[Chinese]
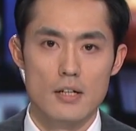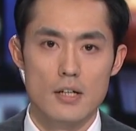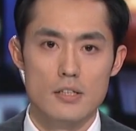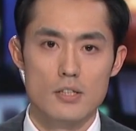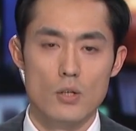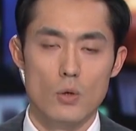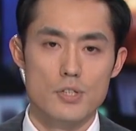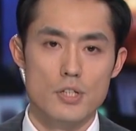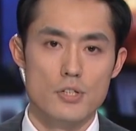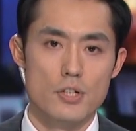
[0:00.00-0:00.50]

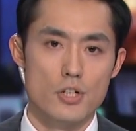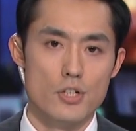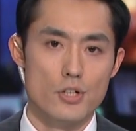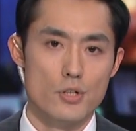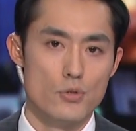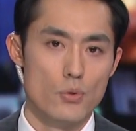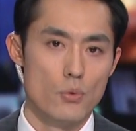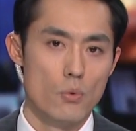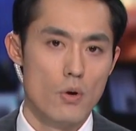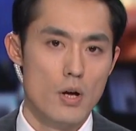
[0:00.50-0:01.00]
有记者指
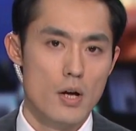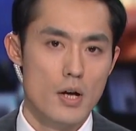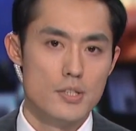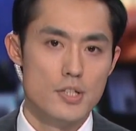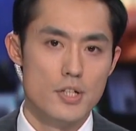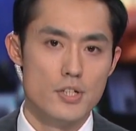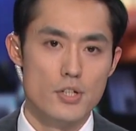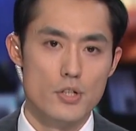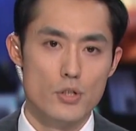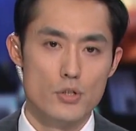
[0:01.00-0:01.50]
出，
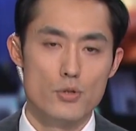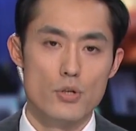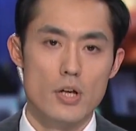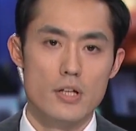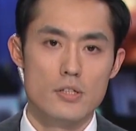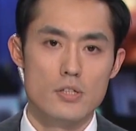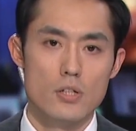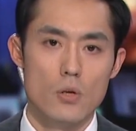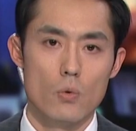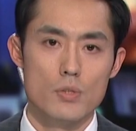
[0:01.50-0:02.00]
近日
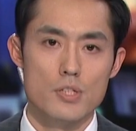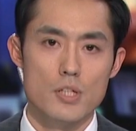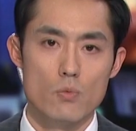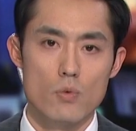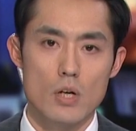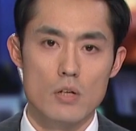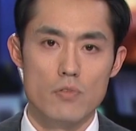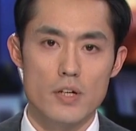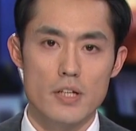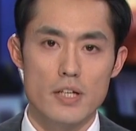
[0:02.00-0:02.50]
全球新
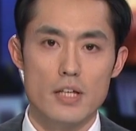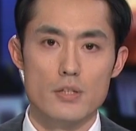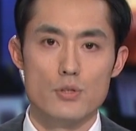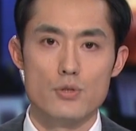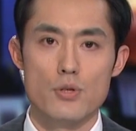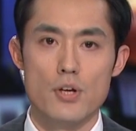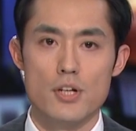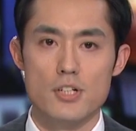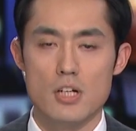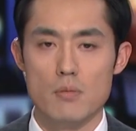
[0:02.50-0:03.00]
冠肺炎
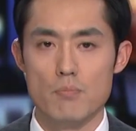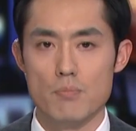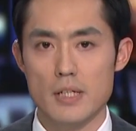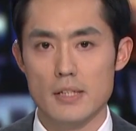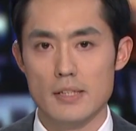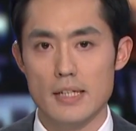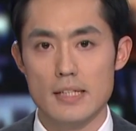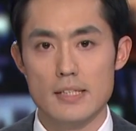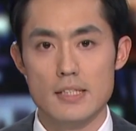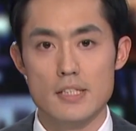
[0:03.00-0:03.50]
确诊病
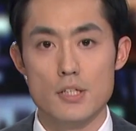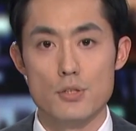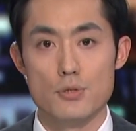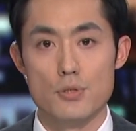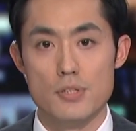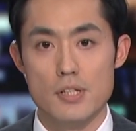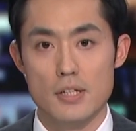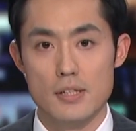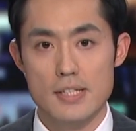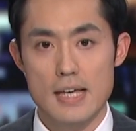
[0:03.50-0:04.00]
例继
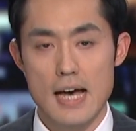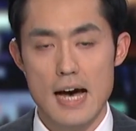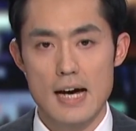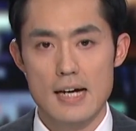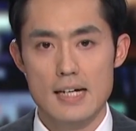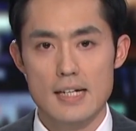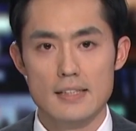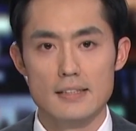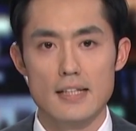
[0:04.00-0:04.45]
续增加，